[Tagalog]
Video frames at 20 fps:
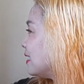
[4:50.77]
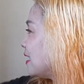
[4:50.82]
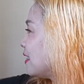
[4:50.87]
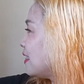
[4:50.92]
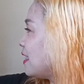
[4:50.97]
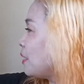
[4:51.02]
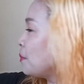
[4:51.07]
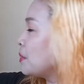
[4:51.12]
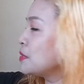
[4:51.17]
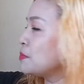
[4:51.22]
I
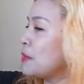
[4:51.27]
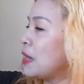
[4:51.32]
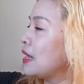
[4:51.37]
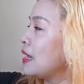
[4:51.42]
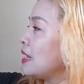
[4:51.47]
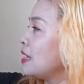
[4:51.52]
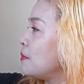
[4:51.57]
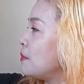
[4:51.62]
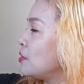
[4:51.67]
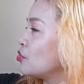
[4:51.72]
think mas
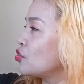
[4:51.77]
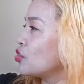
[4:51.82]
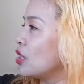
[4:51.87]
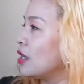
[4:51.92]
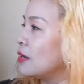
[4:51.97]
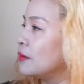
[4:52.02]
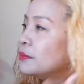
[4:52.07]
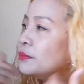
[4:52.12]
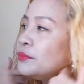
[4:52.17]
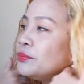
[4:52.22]
bagay naman siya.
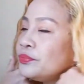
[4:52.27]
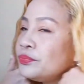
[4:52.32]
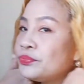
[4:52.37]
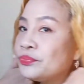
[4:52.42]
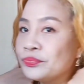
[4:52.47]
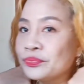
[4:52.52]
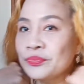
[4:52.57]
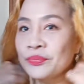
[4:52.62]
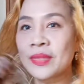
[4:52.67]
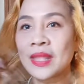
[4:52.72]

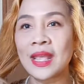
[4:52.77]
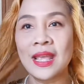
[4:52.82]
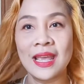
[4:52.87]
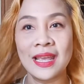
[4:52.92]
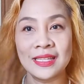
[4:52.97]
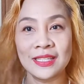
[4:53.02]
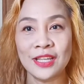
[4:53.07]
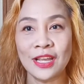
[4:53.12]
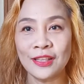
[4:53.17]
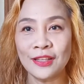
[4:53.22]

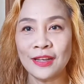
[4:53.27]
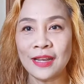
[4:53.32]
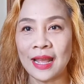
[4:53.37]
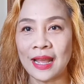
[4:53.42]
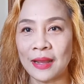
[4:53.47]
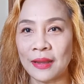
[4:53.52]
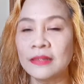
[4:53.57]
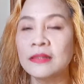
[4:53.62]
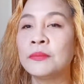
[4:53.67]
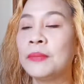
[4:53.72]
So, ito
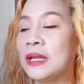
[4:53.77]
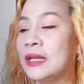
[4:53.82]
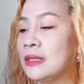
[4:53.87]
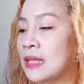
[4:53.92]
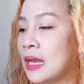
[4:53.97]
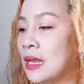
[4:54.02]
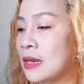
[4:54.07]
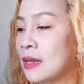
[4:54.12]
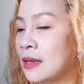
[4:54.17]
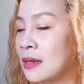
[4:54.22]
na. Palit
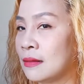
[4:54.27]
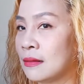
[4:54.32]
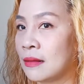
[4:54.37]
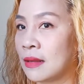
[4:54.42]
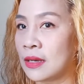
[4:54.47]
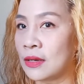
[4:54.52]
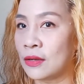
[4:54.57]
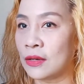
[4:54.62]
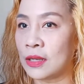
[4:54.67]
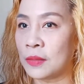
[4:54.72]
tayo ng
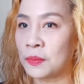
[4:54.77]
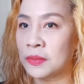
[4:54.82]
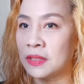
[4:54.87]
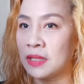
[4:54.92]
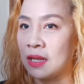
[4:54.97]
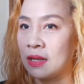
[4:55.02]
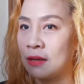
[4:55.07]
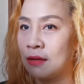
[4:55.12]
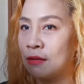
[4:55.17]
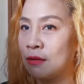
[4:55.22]
ano,
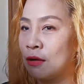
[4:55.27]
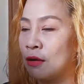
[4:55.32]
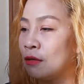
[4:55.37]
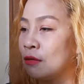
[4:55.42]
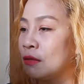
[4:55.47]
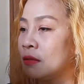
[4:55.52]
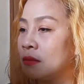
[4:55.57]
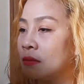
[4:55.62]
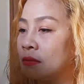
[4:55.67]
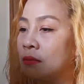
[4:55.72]
lipstick
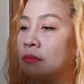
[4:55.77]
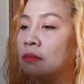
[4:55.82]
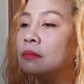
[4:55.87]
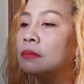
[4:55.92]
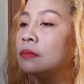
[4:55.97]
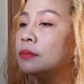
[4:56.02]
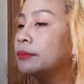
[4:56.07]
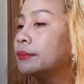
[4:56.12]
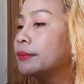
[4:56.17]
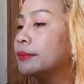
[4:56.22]
color.
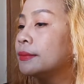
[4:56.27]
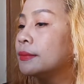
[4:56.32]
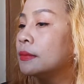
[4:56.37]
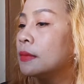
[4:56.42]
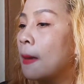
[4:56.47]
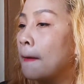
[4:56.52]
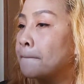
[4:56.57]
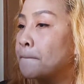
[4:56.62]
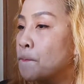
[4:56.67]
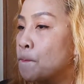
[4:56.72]

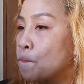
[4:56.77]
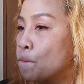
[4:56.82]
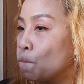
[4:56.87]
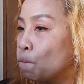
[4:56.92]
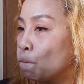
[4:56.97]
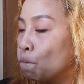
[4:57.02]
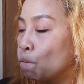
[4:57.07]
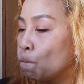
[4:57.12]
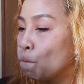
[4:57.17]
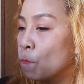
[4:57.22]

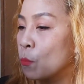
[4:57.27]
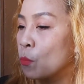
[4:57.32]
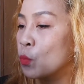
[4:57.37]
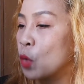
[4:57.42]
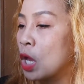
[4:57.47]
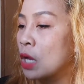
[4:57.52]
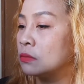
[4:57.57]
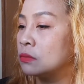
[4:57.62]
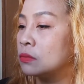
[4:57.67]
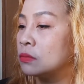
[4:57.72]
Mm.
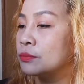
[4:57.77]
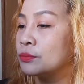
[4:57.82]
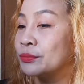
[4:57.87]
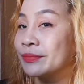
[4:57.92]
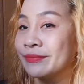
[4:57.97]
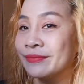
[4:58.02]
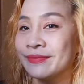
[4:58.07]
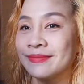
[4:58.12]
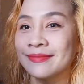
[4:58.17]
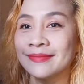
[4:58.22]

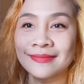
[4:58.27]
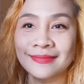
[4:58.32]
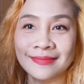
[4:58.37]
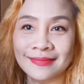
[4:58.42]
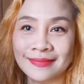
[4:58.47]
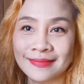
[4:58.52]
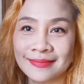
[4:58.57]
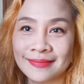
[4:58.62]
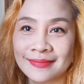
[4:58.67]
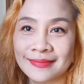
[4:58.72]

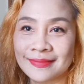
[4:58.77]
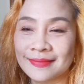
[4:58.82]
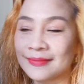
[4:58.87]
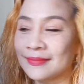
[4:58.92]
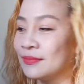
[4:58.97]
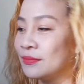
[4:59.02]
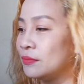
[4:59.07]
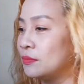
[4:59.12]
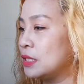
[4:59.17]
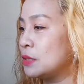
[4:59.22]

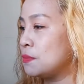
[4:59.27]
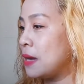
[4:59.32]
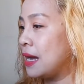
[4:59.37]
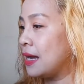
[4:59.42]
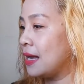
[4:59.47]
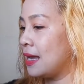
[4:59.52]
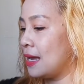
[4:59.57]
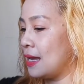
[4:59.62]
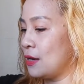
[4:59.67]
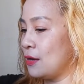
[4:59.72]
Mm, mas
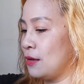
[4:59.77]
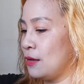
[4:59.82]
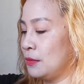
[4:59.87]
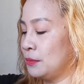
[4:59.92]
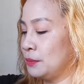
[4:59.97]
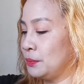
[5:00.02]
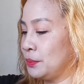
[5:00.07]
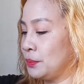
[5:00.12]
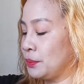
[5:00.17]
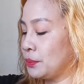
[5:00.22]
bagay, ano?
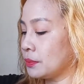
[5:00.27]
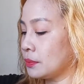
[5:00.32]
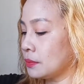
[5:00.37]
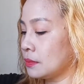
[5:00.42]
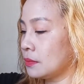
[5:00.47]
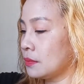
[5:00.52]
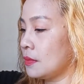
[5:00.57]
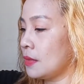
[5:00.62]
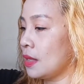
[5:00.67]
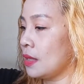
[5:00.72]

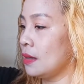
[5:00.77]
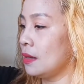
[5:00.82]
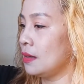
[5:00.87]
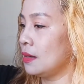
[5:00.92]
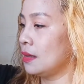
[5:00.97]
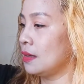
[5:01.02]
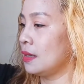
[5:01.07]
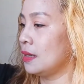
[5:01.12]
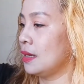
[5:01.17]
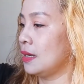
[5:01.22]

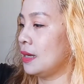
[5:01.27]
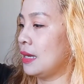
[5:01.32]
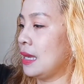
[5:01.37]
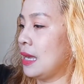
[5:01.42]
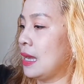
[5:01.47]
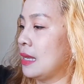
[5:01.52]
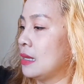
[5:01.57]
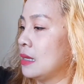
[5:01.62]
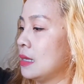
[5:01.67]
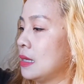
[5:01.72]

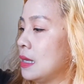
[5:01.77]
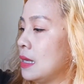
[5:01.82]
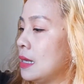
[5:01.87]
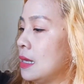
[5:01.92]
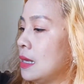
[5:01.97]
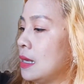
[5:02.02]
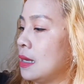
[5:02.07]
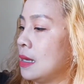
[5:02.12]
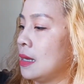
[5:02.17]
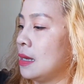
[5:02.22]
Ayan.
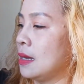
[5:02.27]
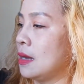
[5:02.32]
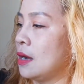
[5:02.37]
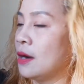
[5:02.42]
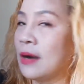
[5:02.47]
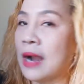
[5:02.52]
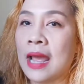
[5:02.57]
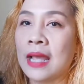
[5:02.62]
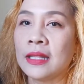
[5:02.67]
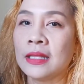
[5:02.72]

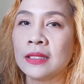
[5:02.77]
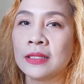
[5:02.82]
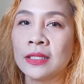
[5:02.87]
Alright.